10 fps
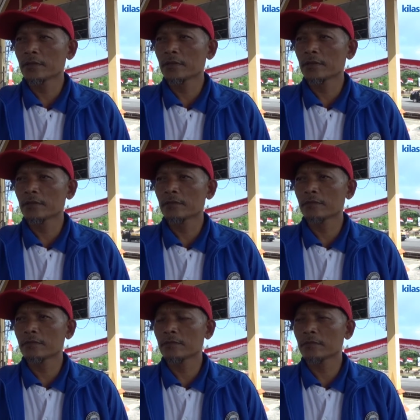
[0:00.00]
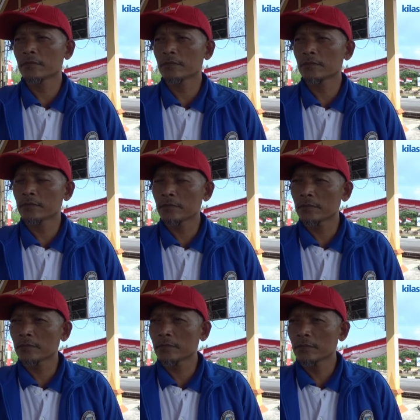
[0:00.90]
Dengan ini artinya
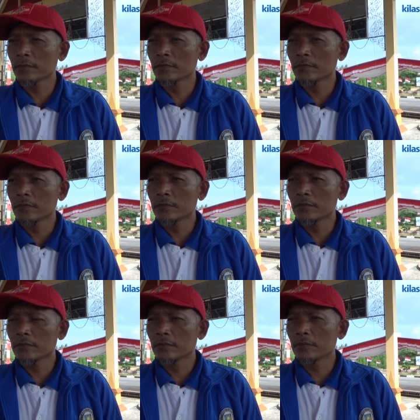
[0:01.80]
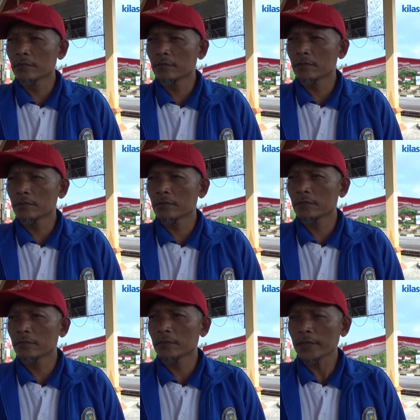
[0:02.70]
mulai hari ini lokasi ini harus
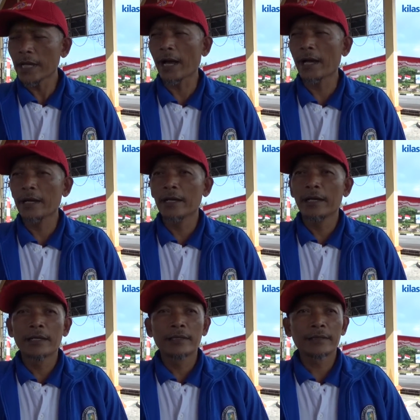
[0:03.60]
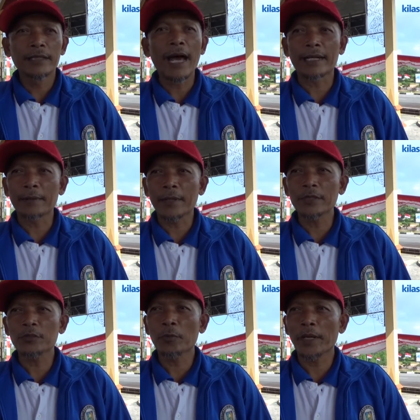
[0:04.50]
steril ya? Iya.
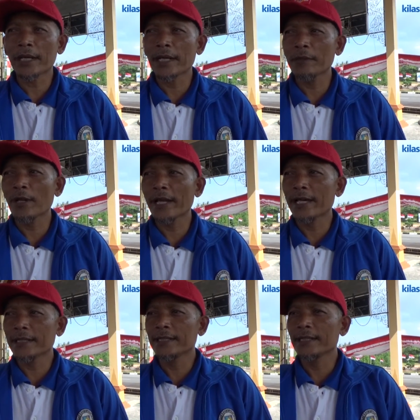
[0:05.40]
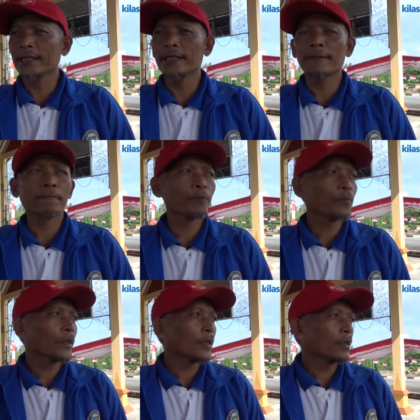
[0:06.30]
Diharapkan supaya mulai hari ini
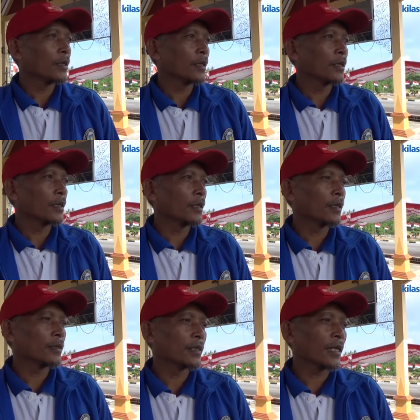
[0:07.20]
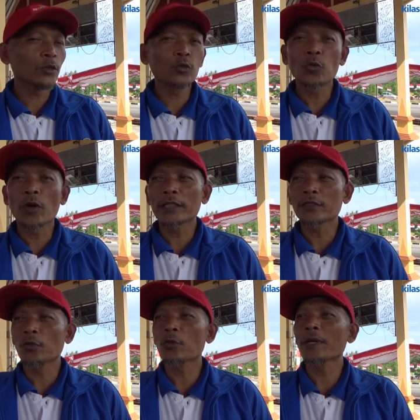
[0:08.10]
e, dengan dukungan seluruh